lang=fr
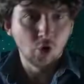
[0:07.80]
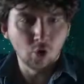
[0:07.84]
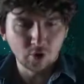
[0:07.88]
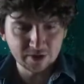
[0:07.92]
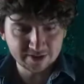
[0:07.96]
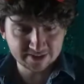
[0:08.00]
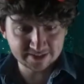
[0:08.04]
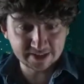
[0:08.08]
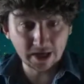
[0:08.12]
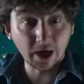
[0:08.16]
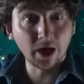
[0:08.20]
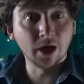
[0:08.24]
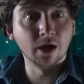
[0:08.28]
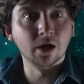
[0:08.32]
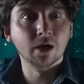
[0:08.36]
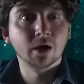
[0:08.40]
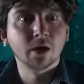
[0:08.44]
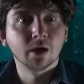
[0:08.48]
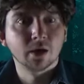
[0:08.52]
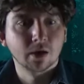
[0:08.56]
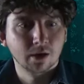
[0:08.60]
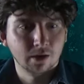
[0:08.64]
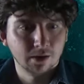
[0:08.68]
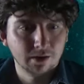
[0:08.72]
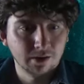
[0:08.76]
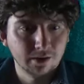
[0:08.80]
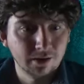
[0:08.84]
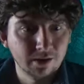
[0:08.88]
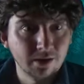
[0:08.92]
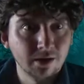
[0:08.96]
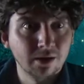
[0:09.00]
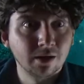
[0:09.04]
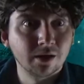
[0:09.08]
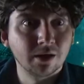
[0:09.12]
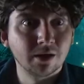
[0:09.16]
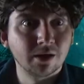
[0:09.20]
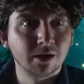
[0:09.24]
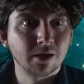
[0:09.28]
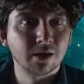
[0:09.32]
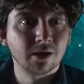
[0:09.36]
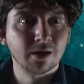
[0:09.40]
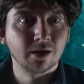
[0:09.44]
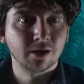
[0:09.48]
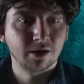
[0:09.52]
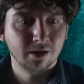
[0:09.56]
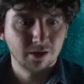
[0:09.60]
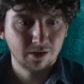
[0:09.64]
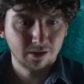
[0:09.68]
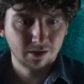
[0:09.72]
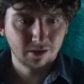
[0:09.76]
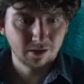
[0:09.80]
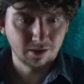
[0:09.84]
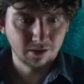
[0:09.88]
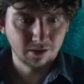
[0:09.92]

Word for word: Oh, et ça Pokédex, ceci est un